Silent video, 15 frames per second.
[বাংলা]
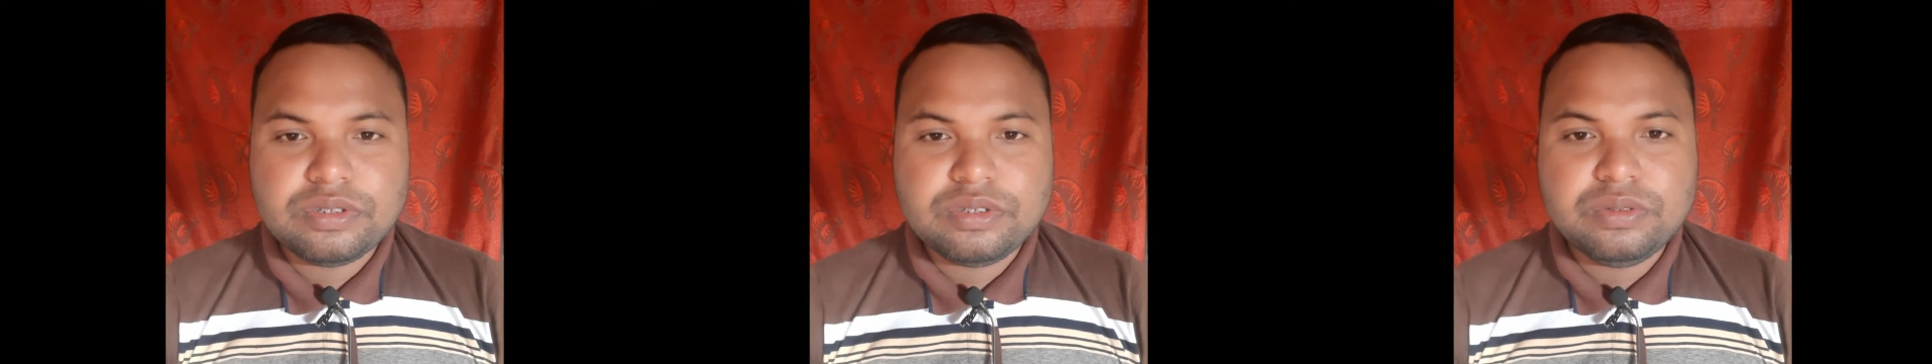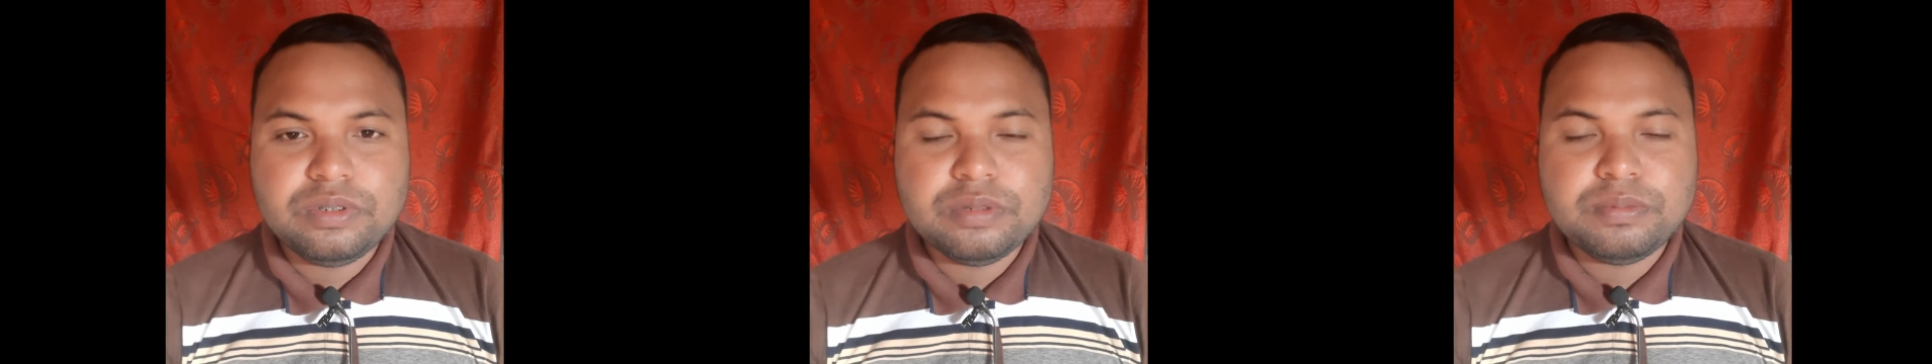
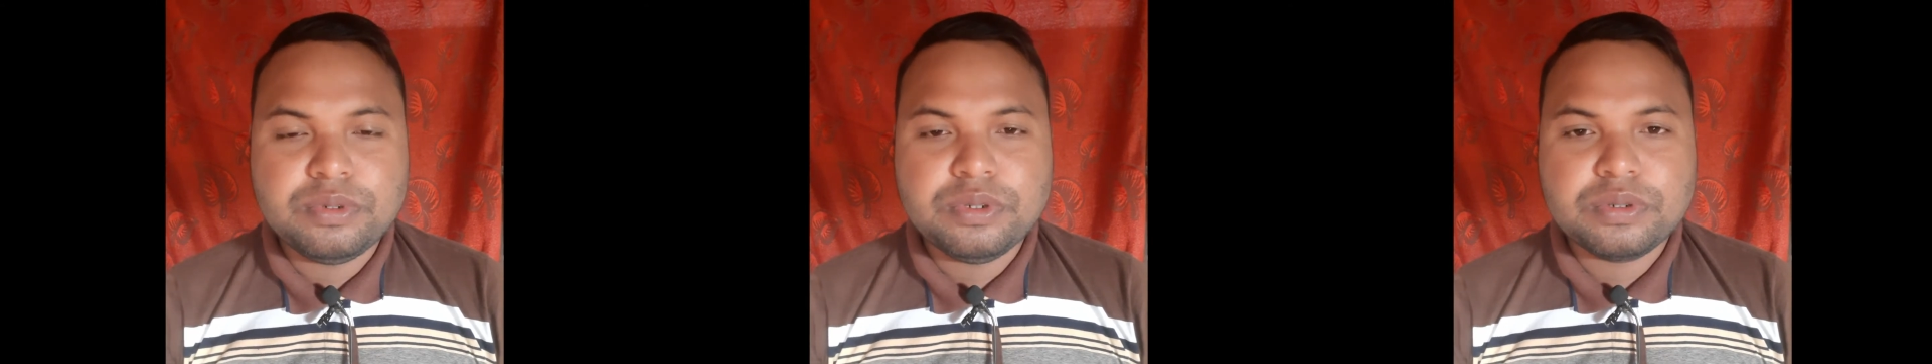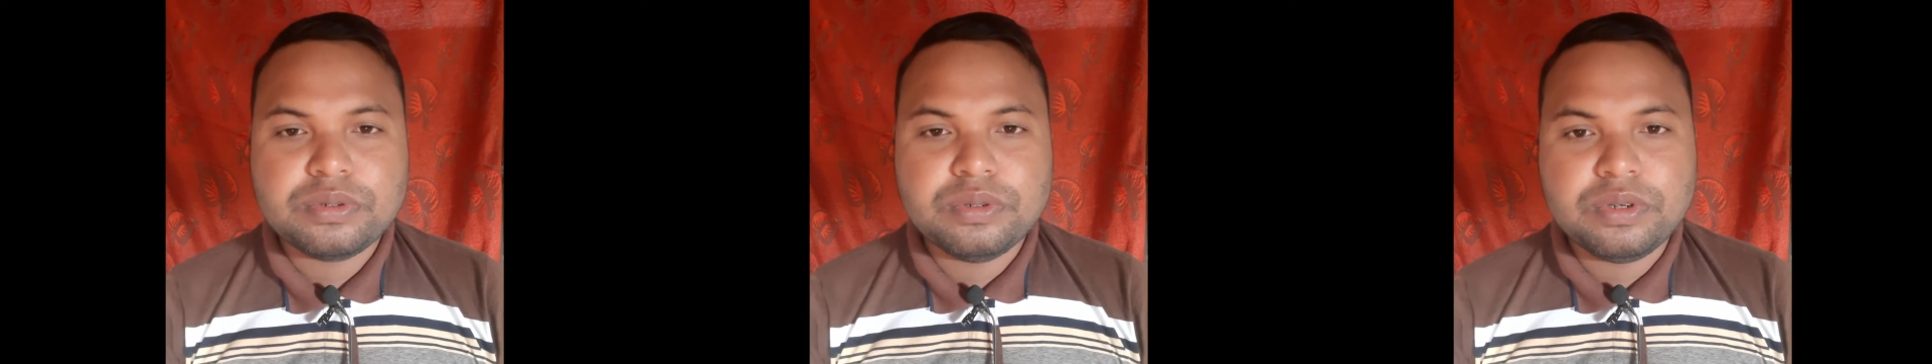দূরে
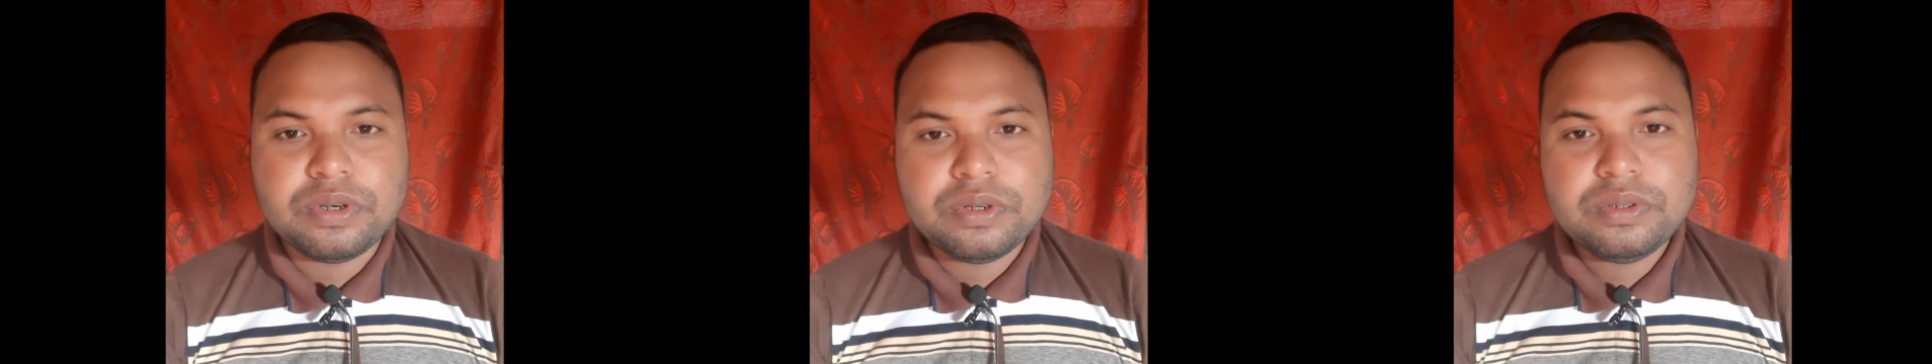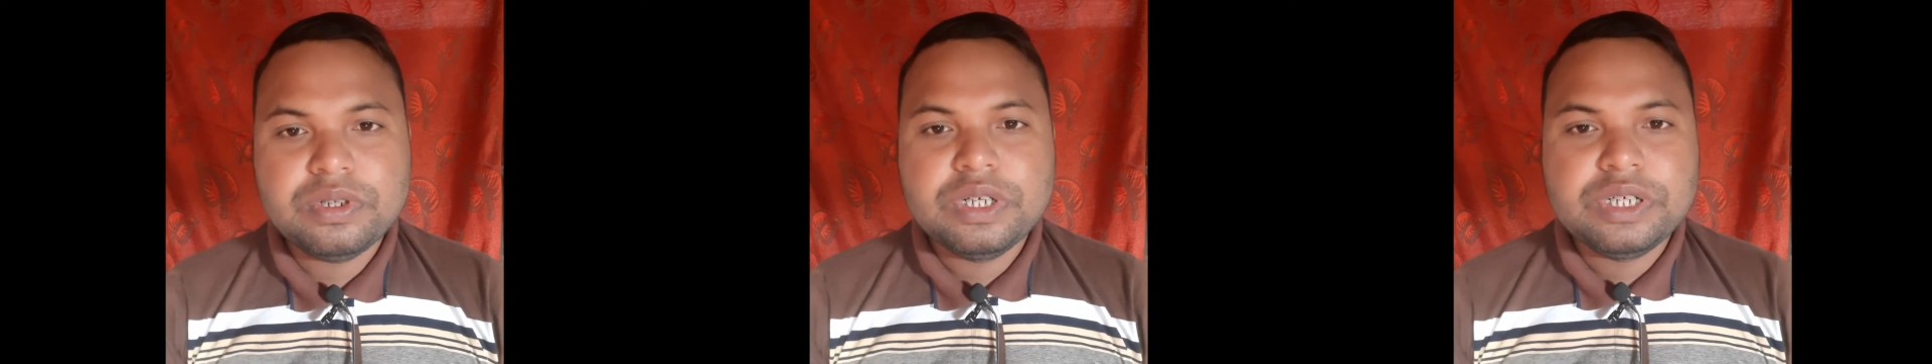প্রয়োগ
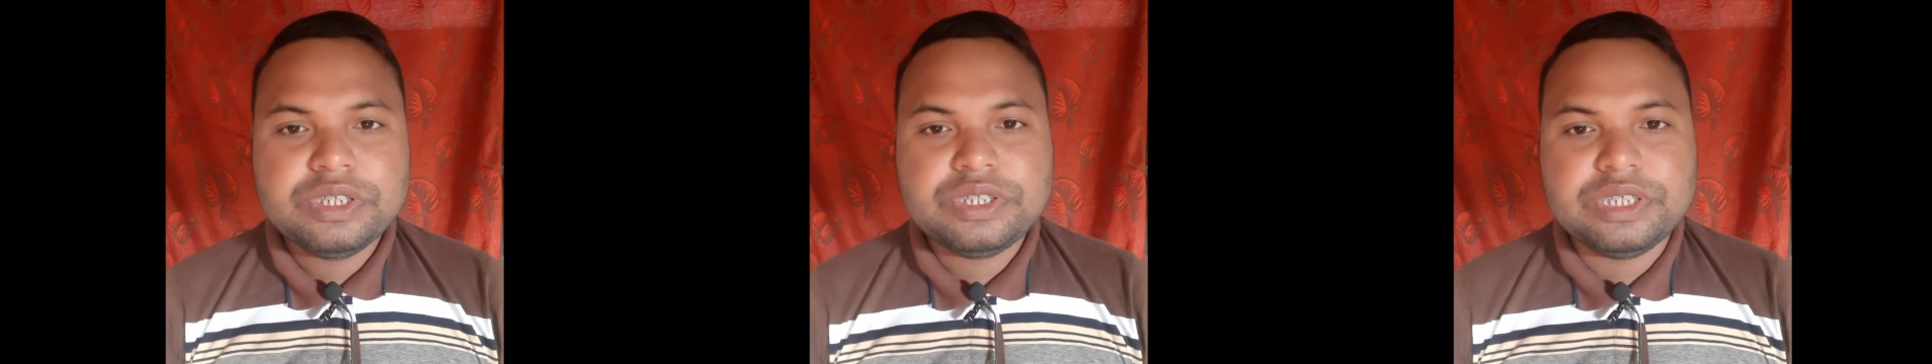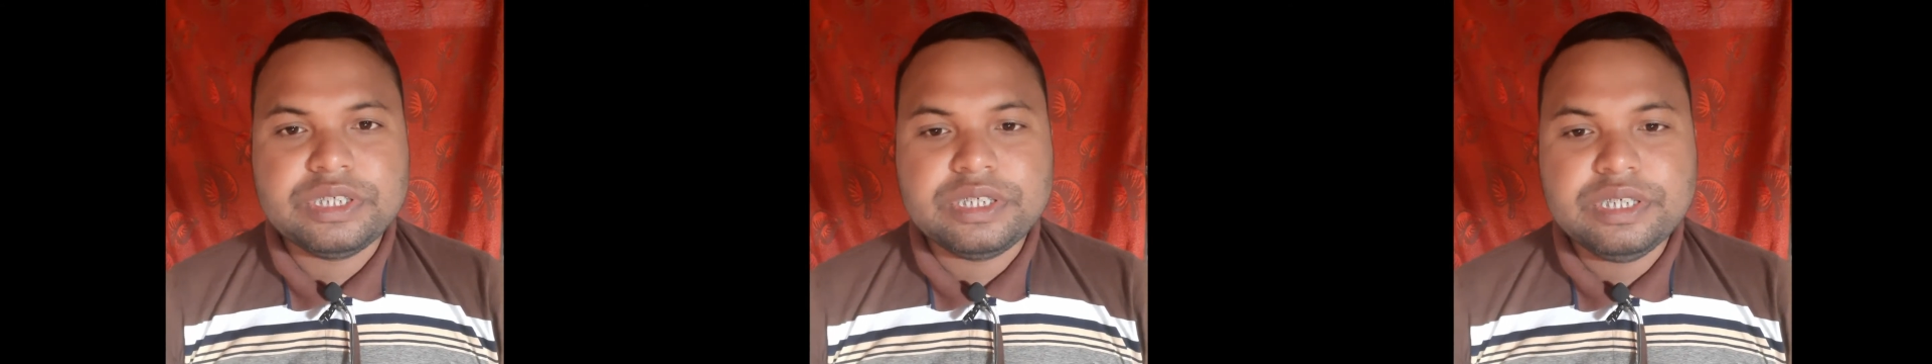করলো
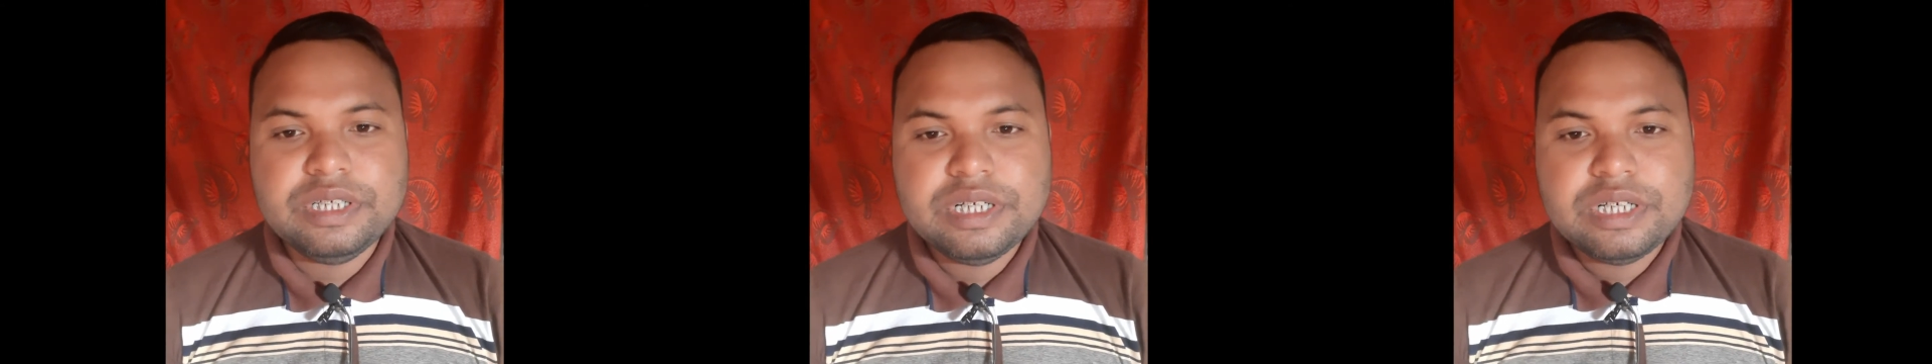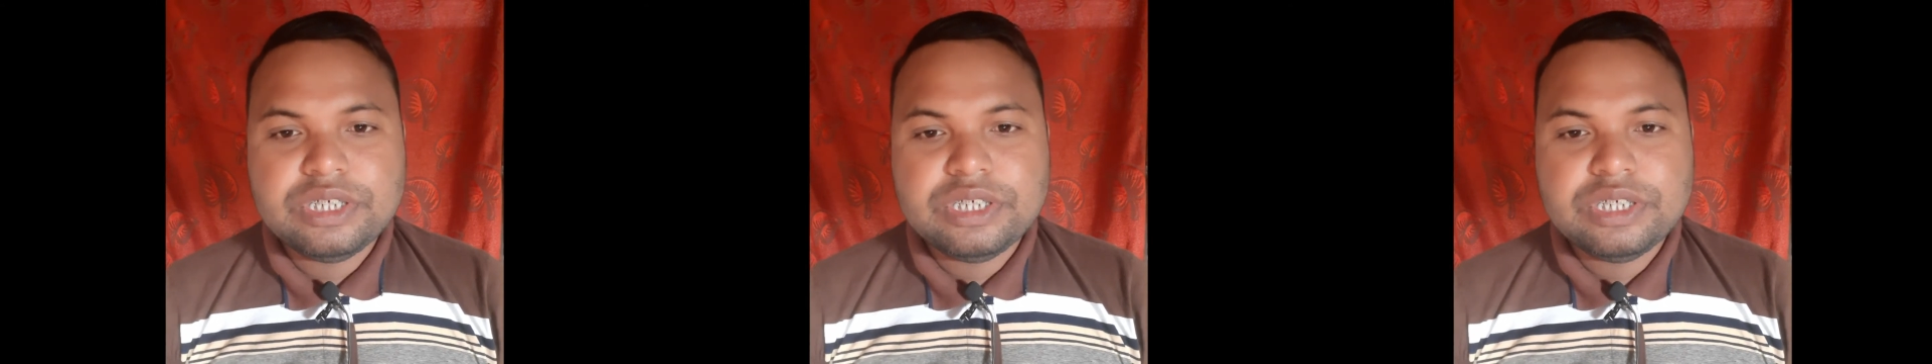সেটি